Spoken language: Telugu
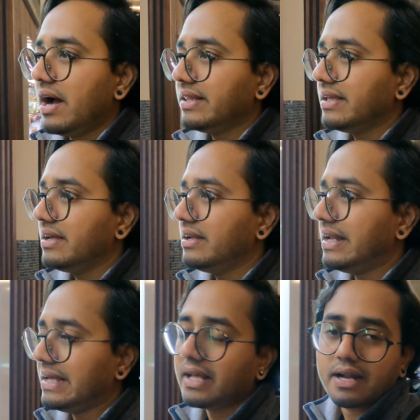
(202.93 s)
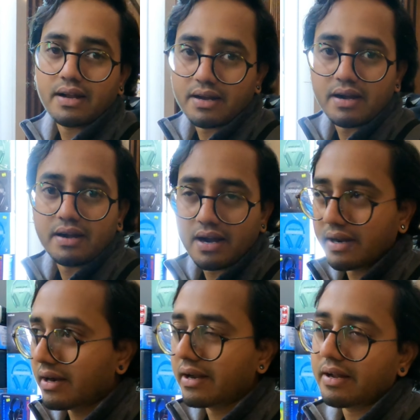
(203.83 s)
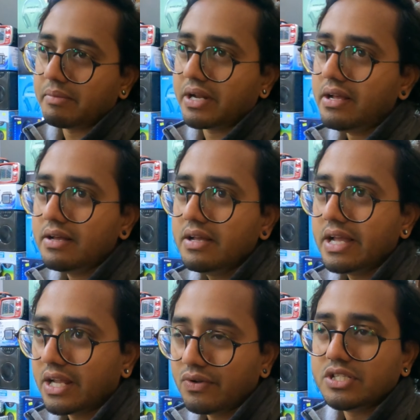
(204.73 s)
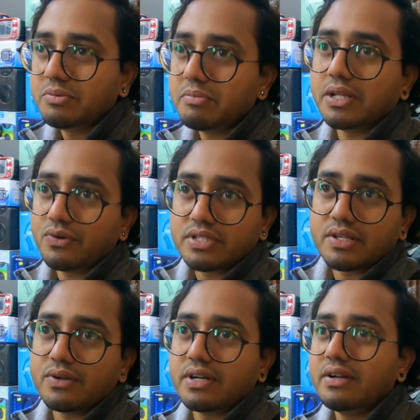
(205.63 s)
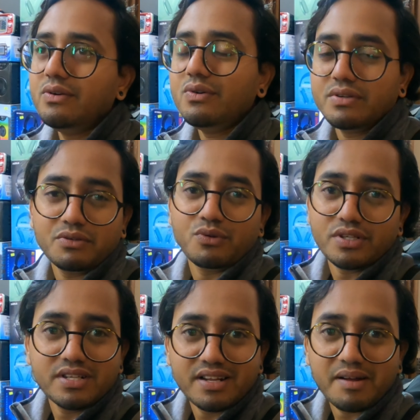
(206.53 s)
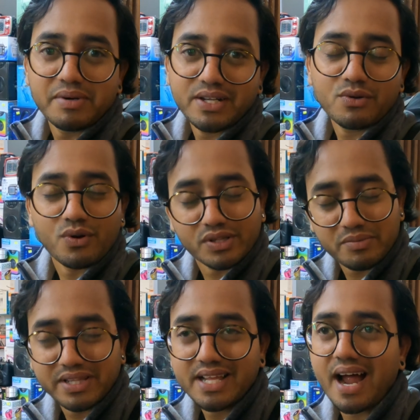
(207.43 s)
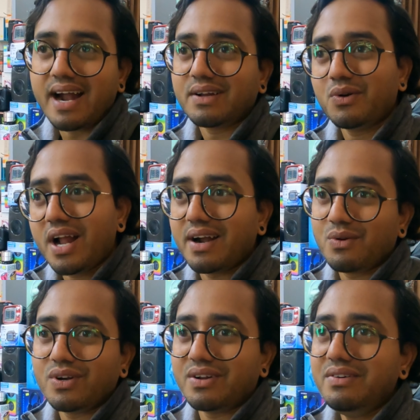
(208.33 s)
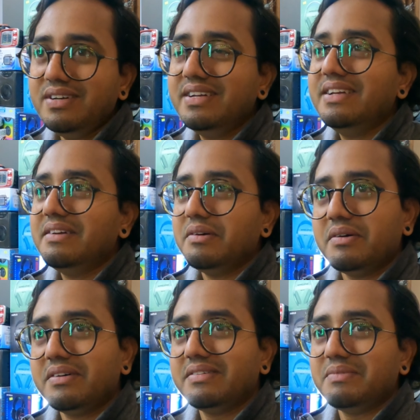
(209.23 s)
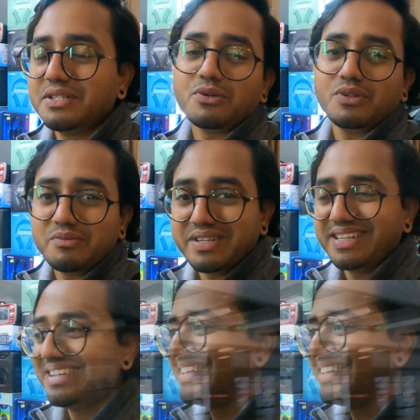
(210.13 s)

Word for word: అయితే లేదన్న అంటున్నాడు అనమాట ఇరవై జీబీ మాత్రం ఇస్తాను అంటున్నాడు టూరిస్టులు కాబట్టి కొంతమంది ఆట కూడా ఆడుకుంటారు మరి చూద్దాం మరి